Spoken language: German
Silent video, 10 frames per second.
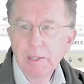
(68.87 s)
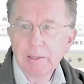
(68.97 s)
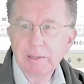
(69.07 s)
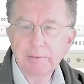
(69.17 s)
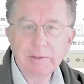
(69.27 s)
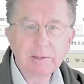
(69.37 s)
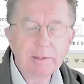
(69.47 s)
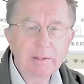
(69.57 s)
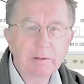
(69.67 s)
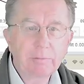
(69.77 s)
der
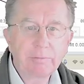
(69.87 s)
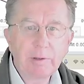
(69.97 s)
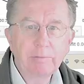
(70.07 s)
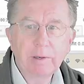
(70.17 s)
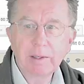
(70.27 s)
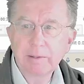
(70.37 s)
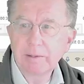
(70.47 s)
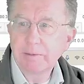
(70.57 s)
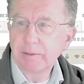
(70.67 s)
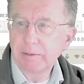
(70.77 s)
sicherlich auch viel Wahrheit
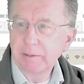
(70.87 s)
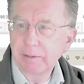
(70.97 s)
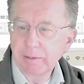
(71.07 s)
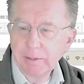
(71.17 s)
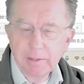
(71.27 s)
in sich trägt.